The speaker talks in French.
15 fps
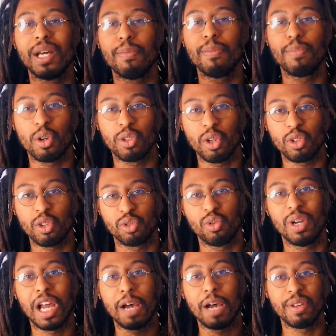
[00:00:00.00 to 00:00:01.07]
importante de
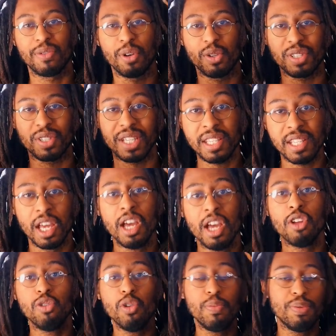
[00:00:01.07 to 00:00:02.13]
l'armée française
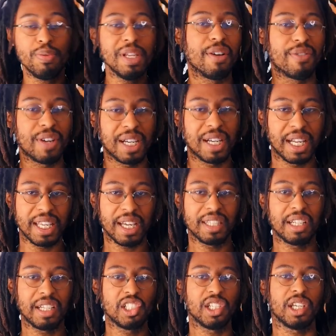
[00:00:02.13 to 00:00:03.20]
depuis la fin de la guerre
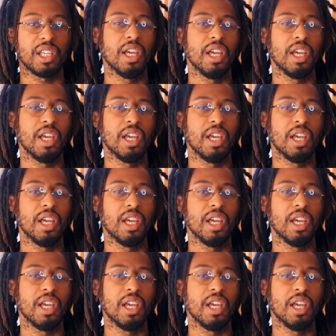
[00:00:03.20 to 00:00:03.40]
d'Algérie.